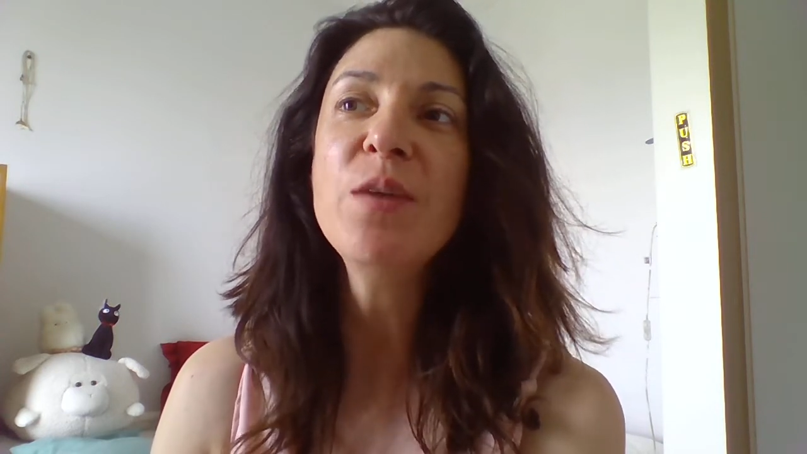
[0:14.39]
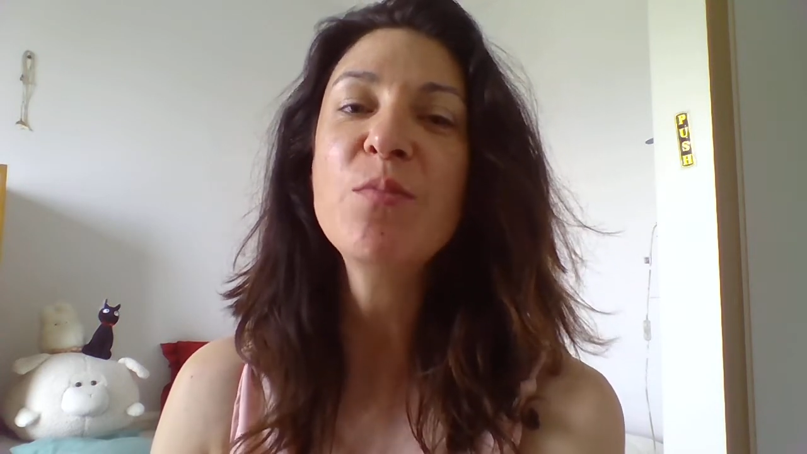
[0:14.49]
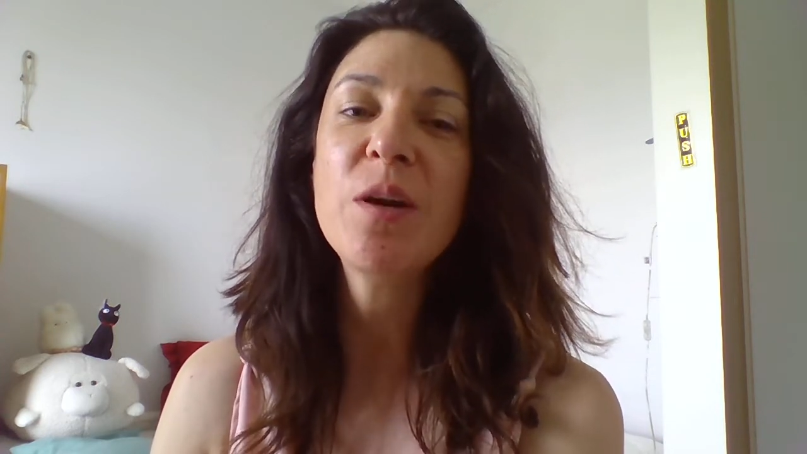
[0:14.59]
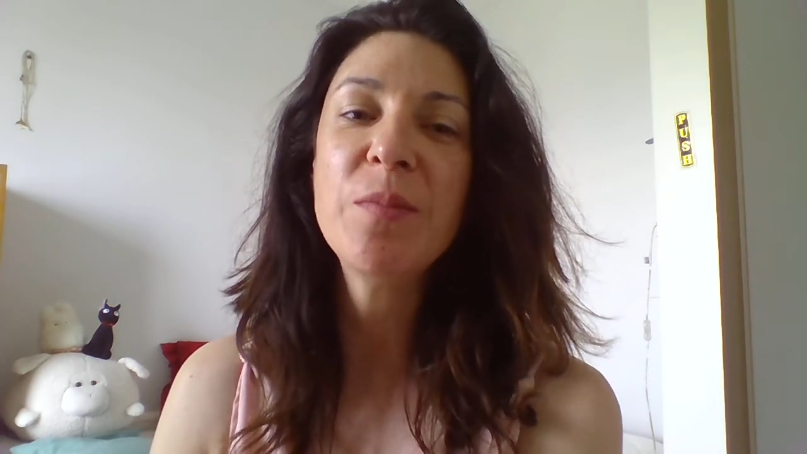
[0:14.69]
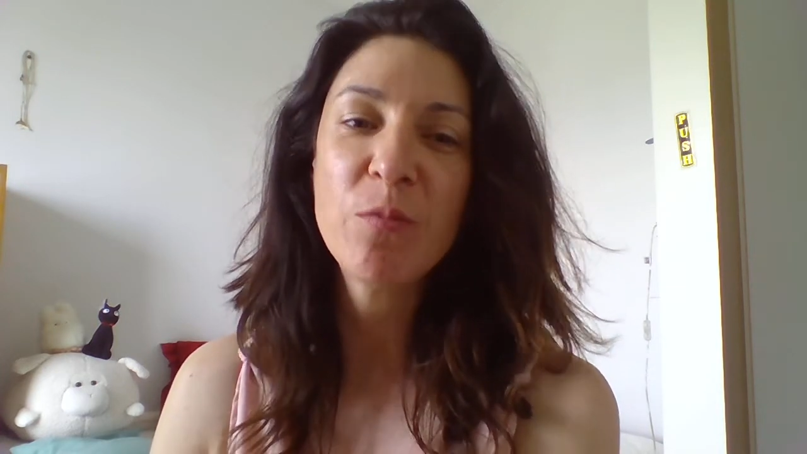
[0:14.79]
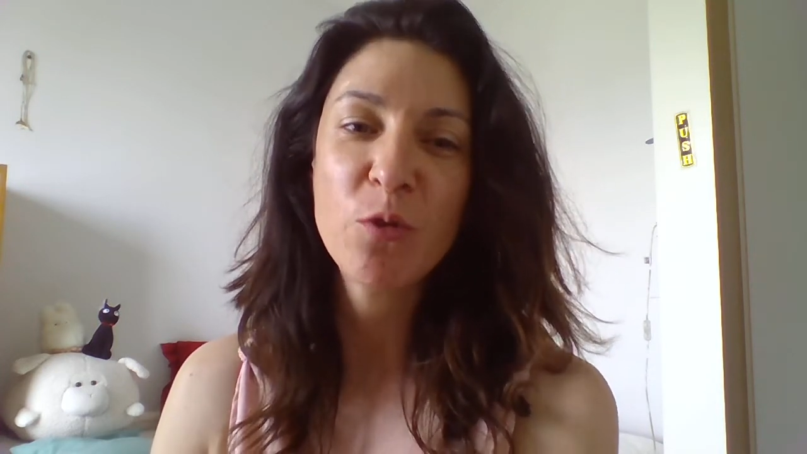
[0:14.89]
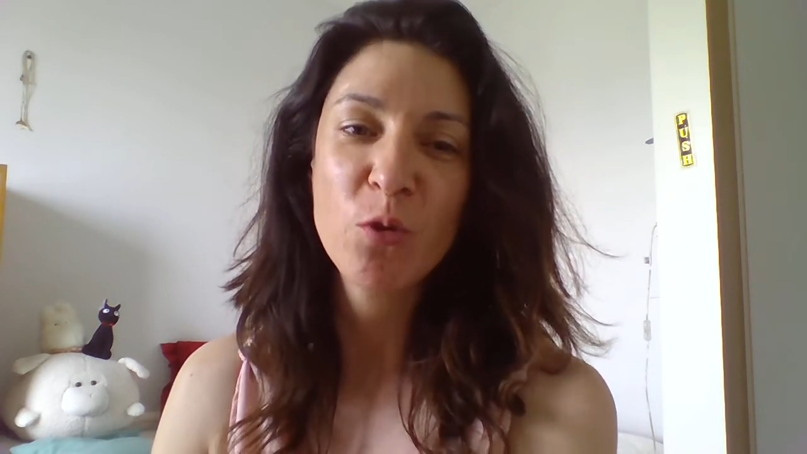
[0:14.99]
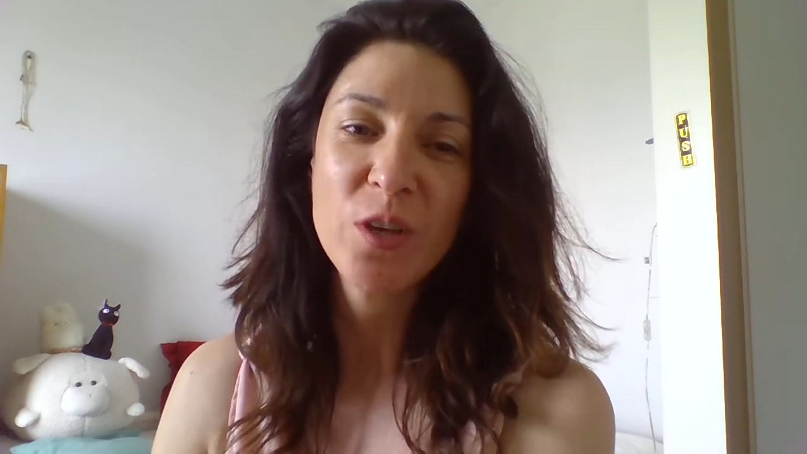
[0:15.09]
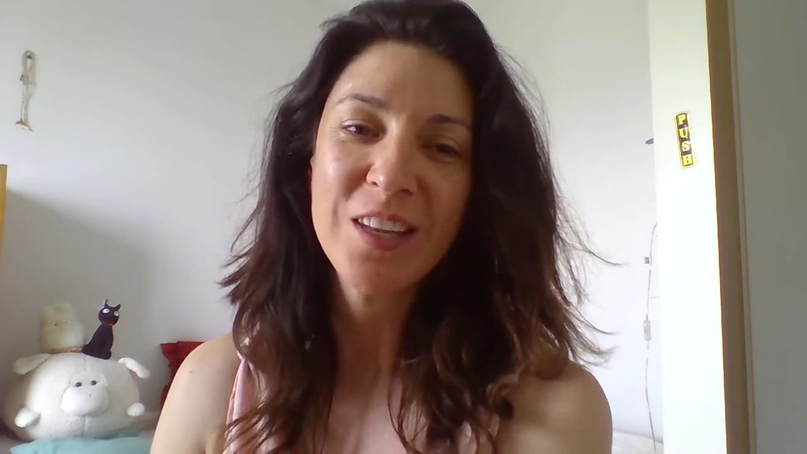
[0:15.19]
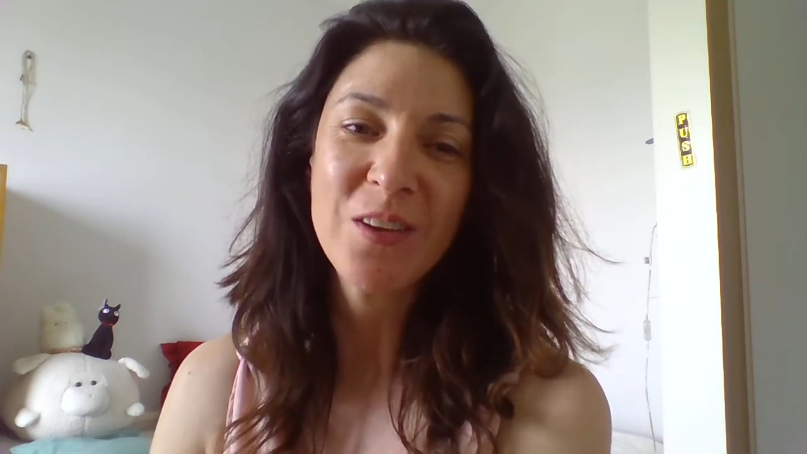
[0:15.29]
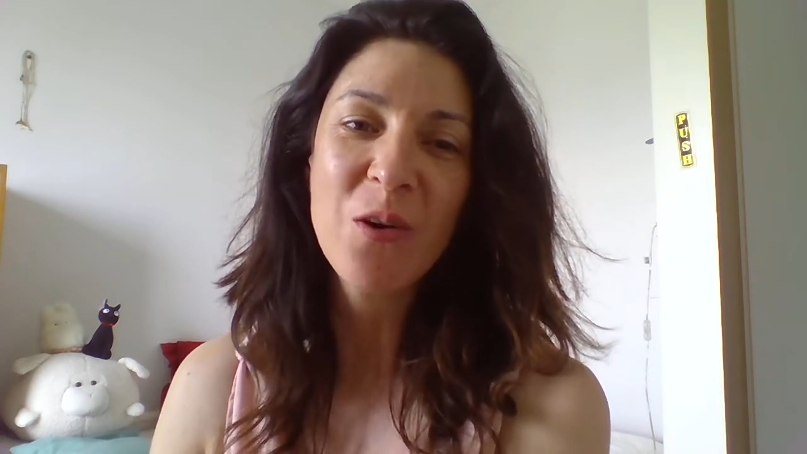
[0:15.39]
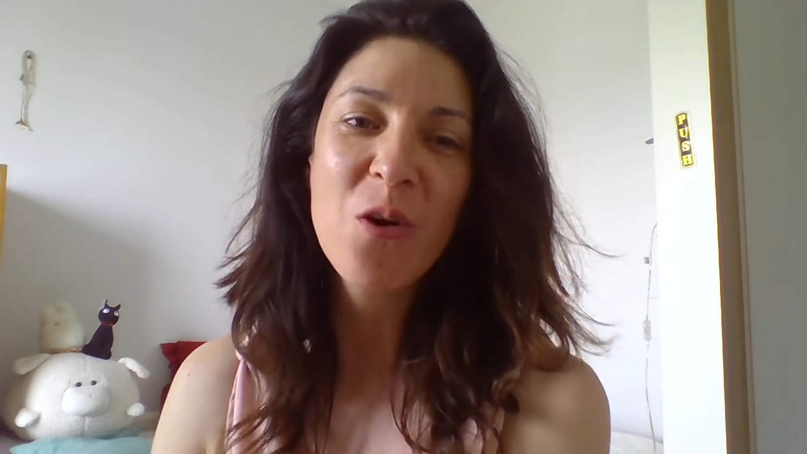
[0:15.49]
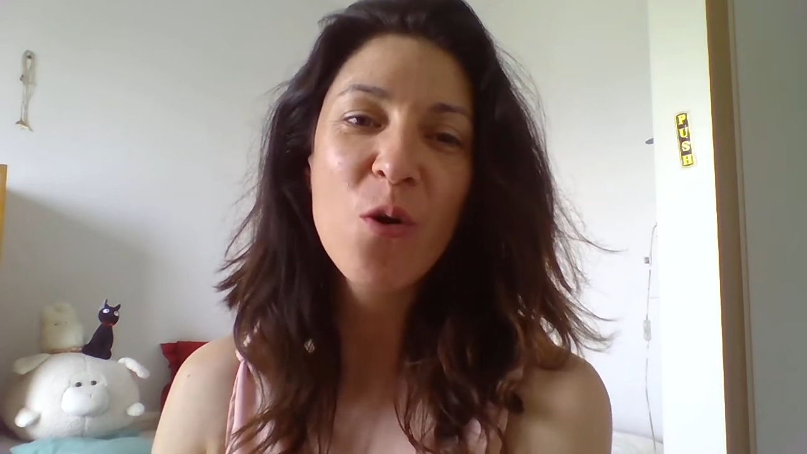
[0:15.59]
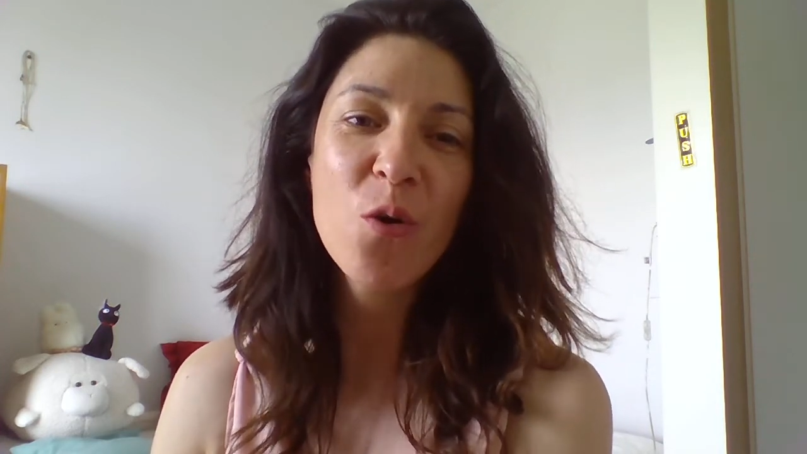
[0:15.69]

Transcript: et moi-même en encadrant.